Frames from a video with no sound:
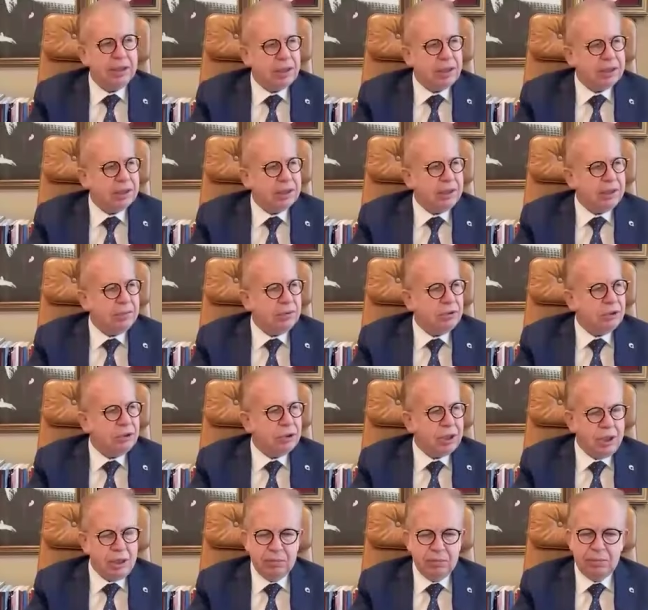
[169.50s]
Aslında bunu
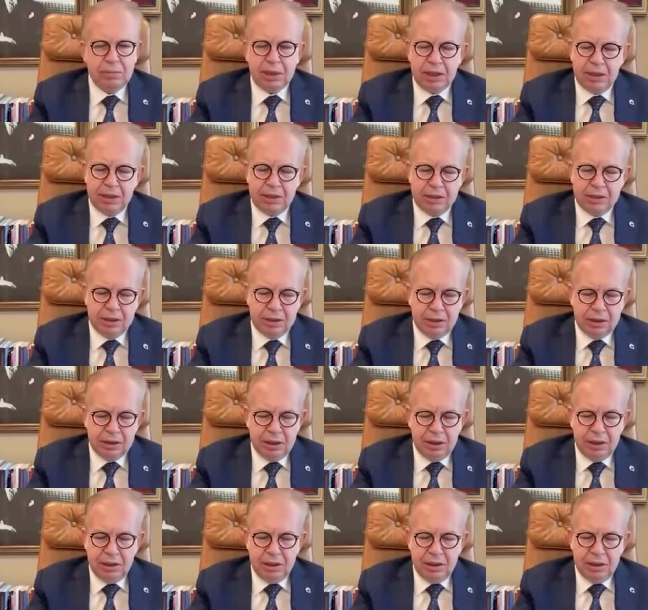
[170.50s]
Sağlık Bakanlığı'nın